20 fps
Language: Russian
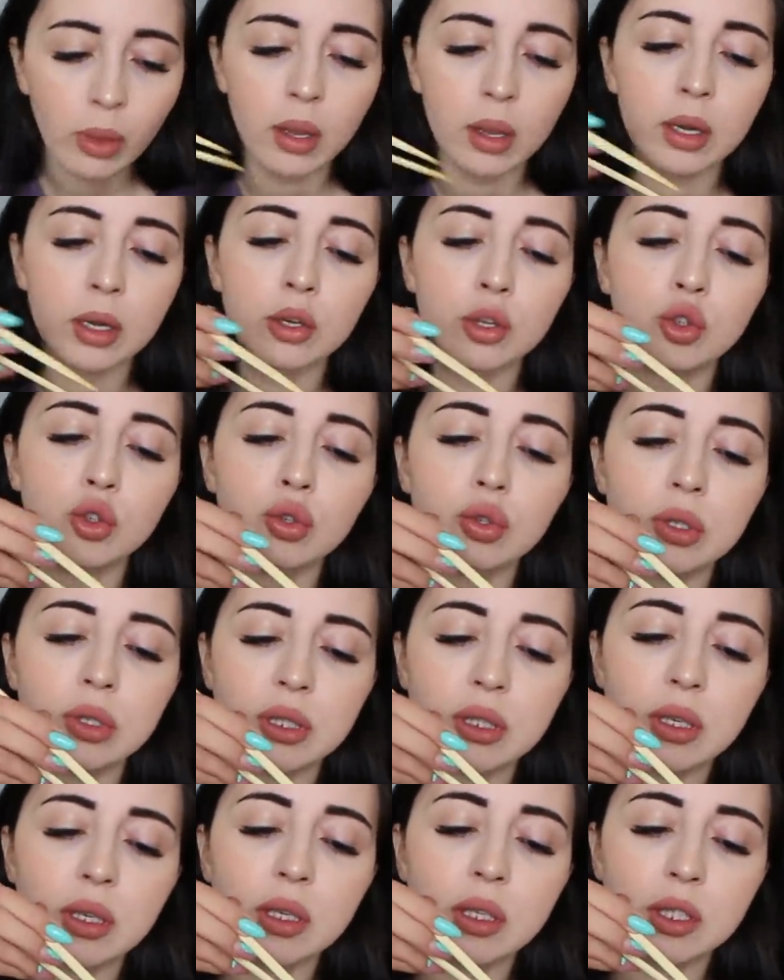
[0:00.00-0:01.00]
Я хочу
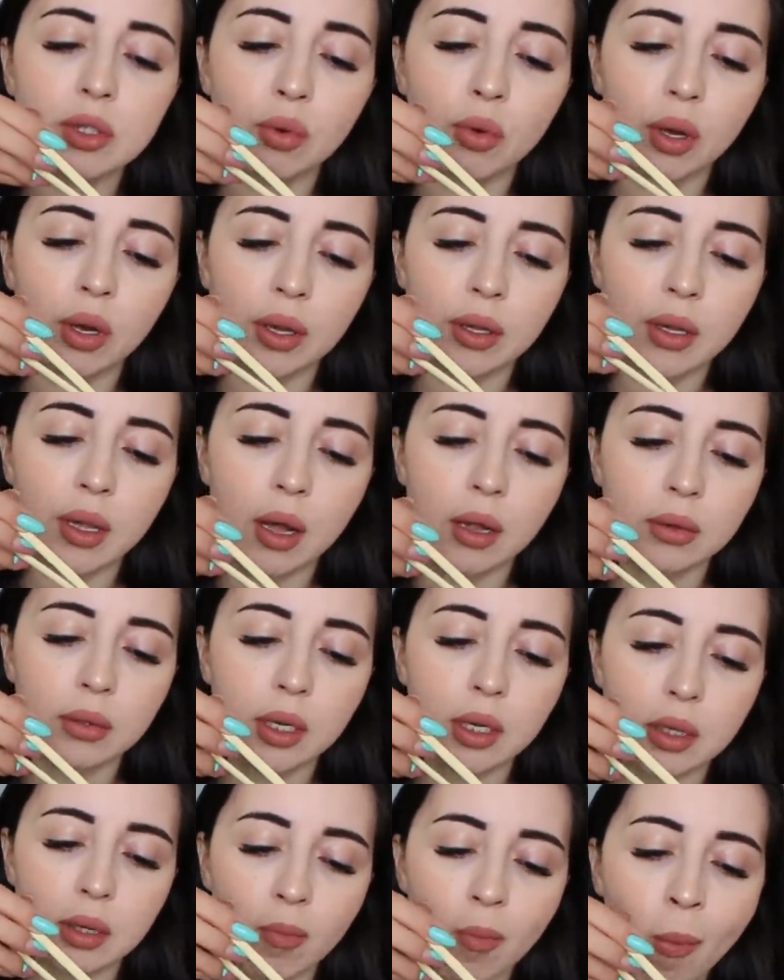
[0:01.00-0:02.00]
разделить свой канал.
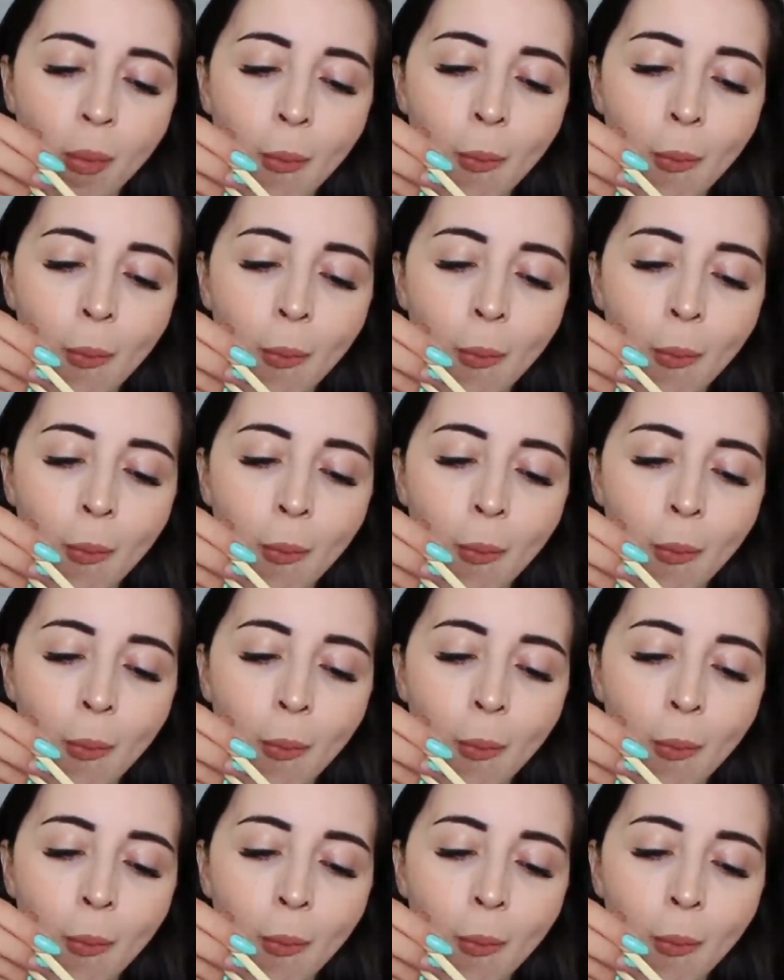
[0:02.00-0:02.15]
Нет.